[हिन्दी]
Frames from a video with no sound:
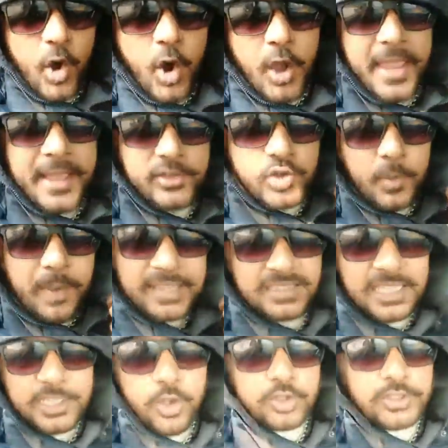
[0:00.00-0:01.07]
को
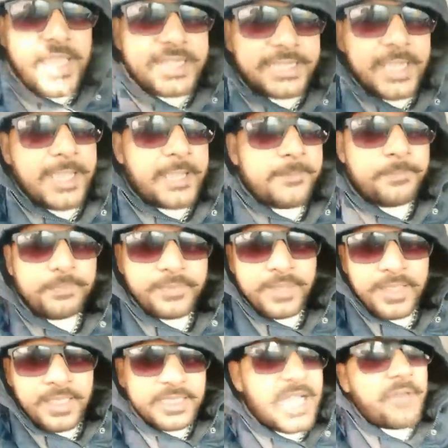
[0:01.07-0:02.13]
एक लोग देख रहे
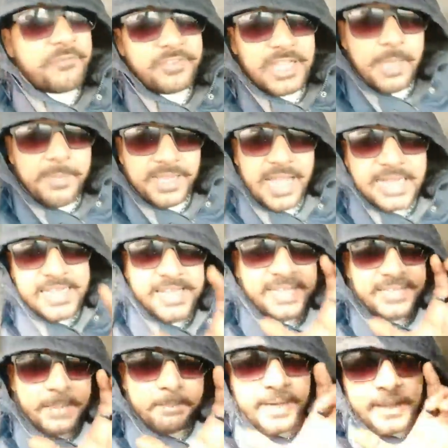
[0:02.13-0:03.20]
हैं काफिले में गाड़ी
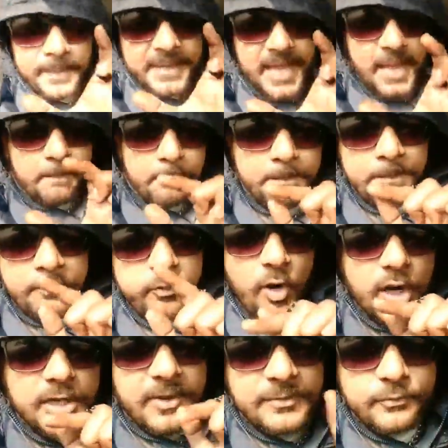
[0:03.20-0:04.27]
का नंबर भी है
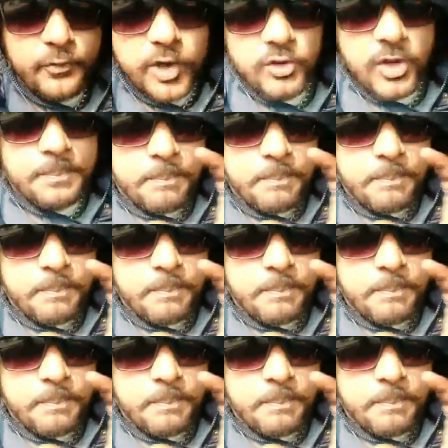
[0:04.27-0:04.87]
फोर वन फोर वन